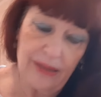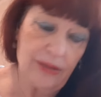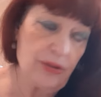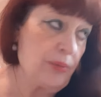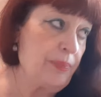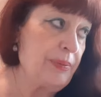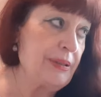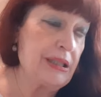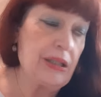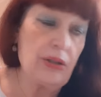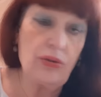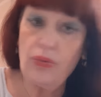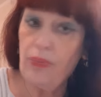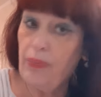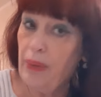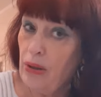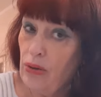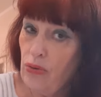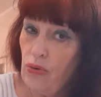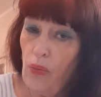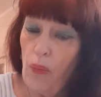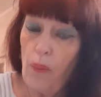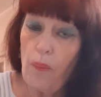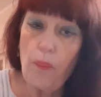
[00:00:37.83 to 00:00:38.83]
che sto passando un
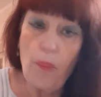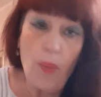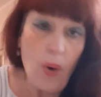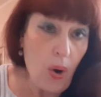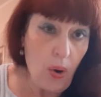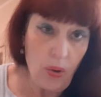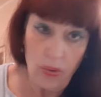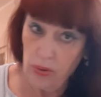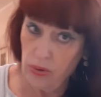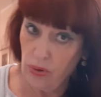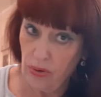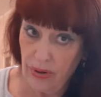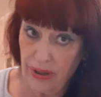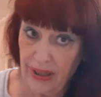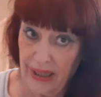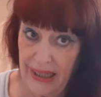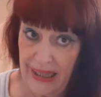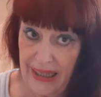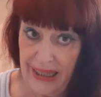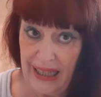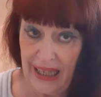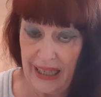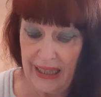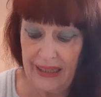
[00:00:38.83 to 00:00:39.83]
periodo molto
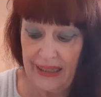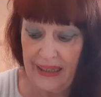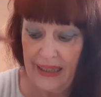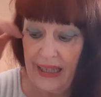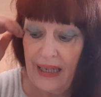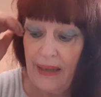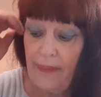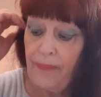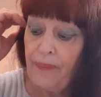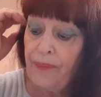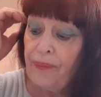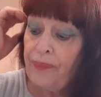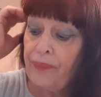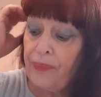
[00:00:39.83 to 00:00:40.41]
stressante,